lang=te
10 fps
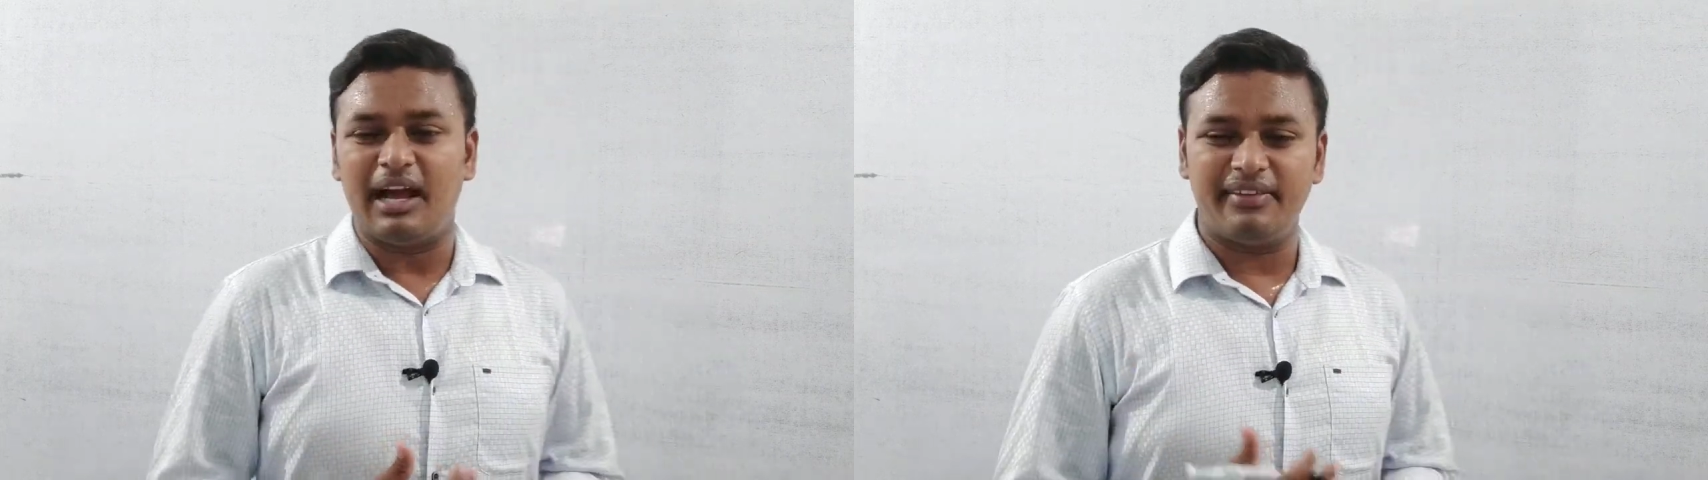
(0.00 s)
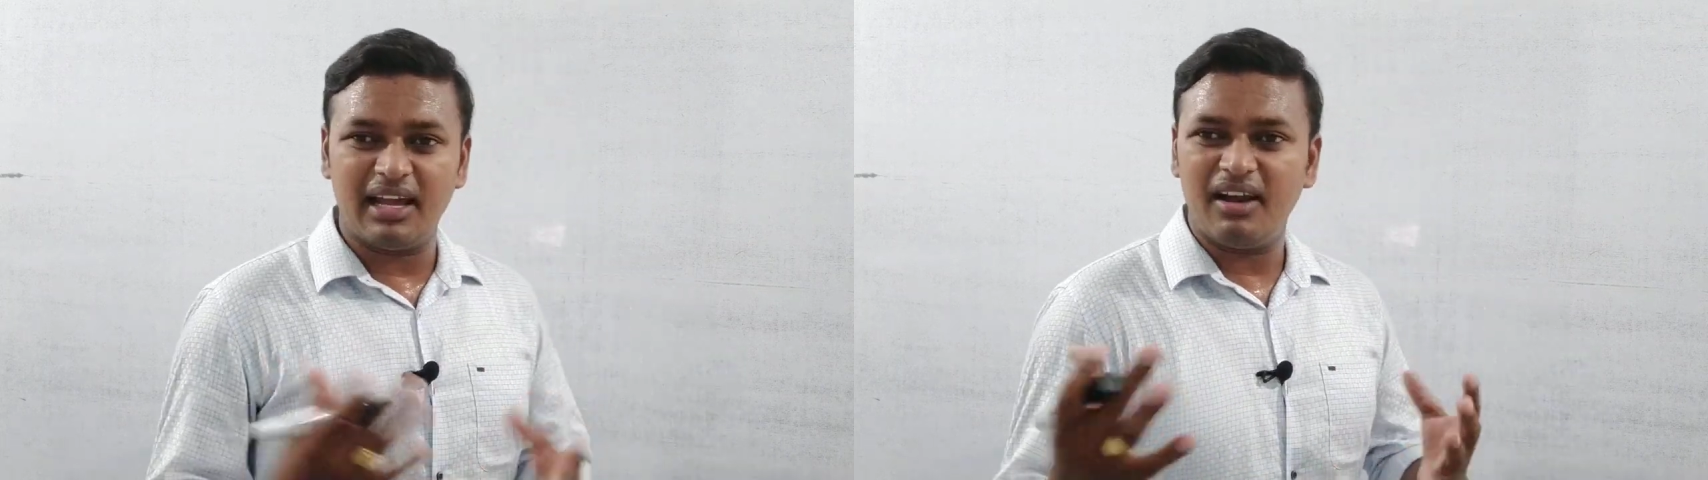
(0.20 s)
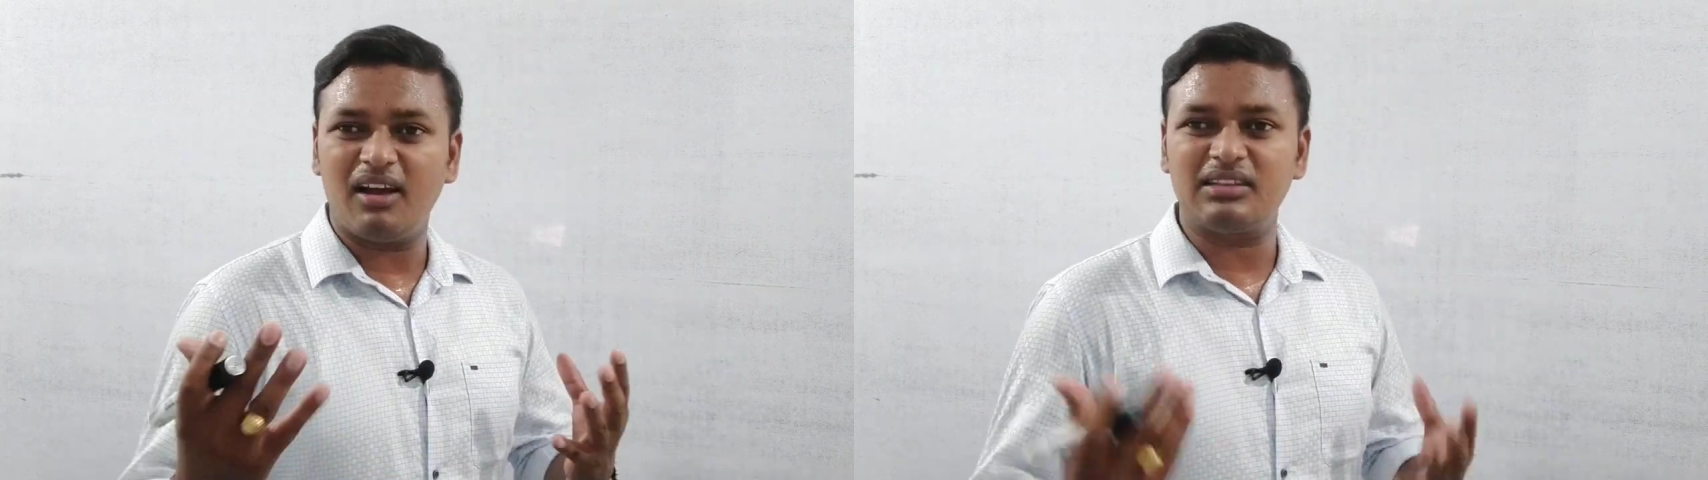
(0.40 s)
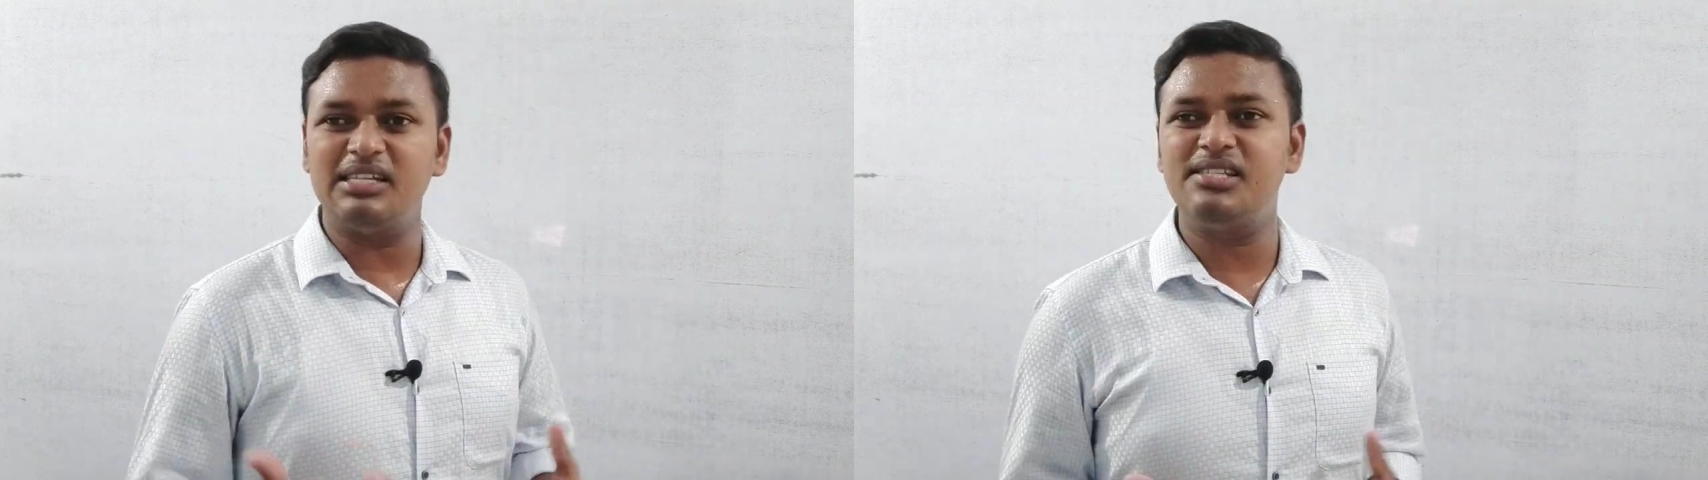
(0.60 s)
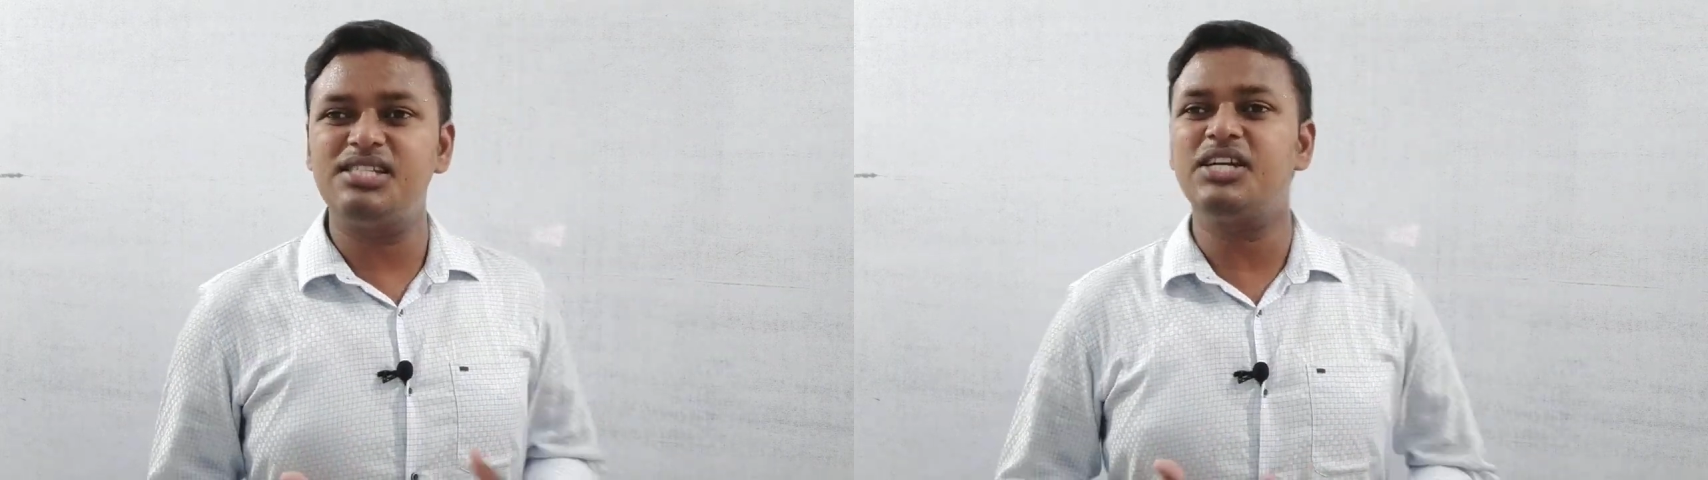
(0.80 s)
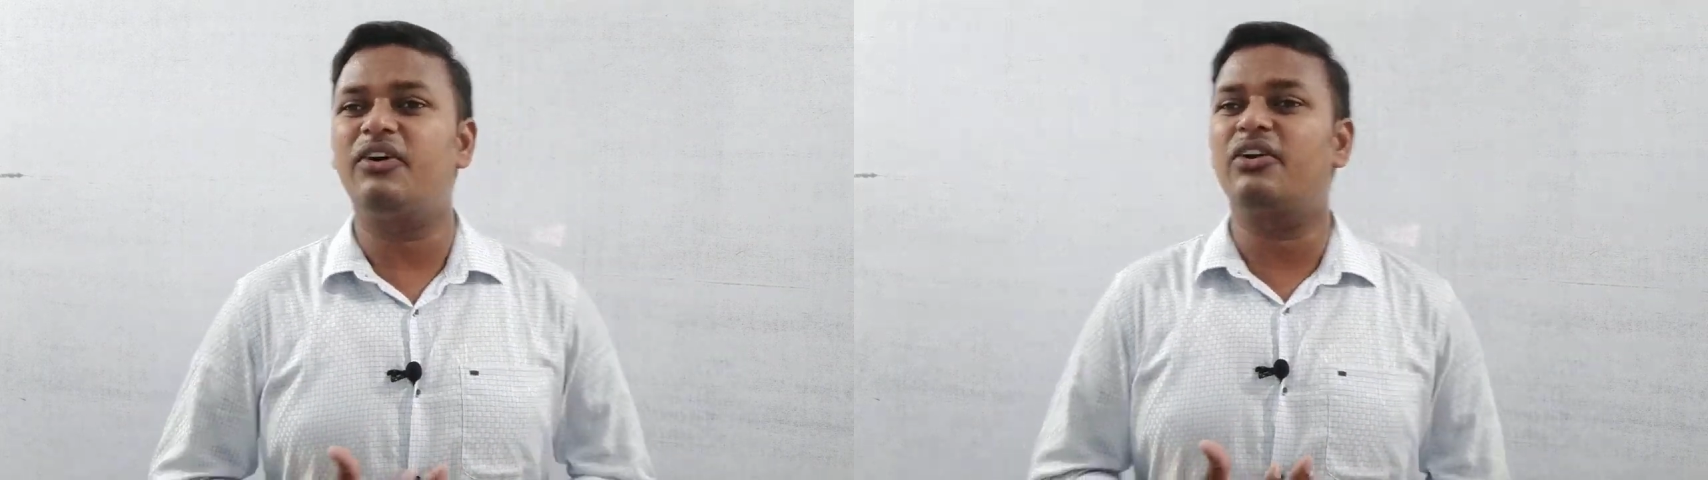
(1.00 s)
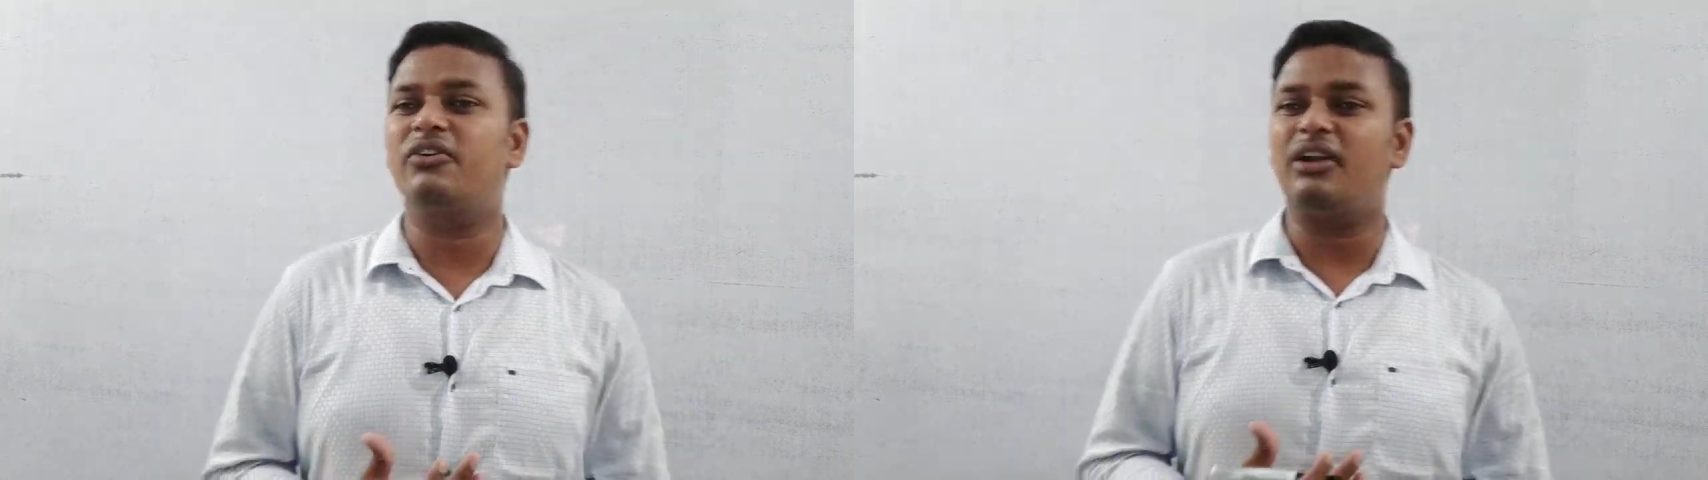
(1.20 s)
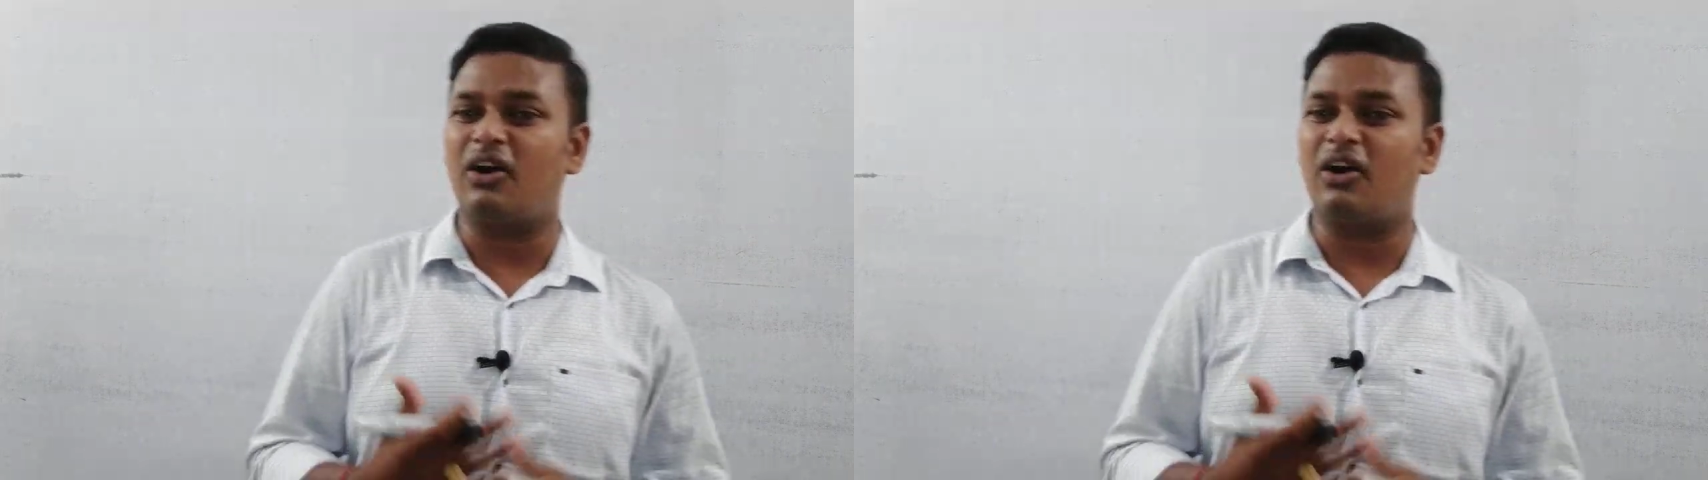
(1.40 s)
అది కానీ నాకు తెచ్చి ఇచ్చావనుకో